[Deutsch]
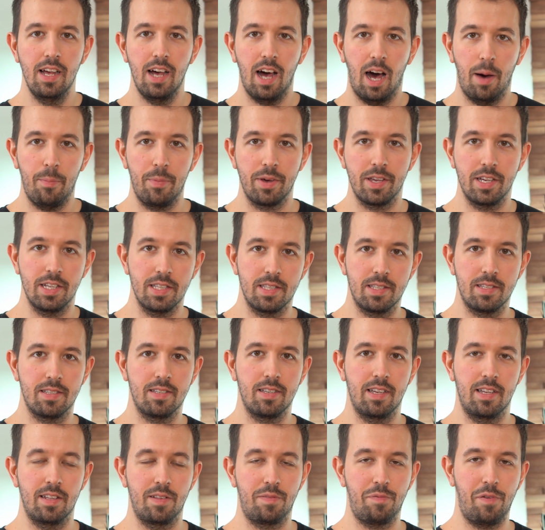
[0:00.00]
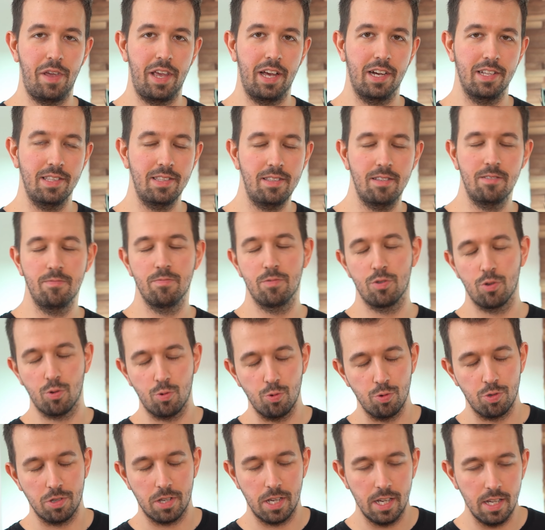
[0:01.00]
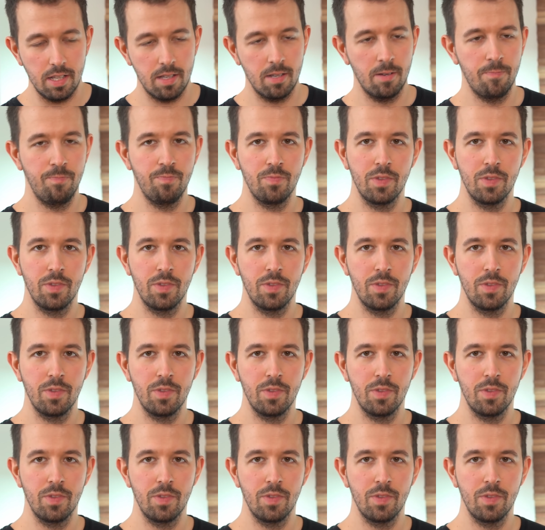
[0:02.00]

haben wir jetzt entfernt, so gut es geht.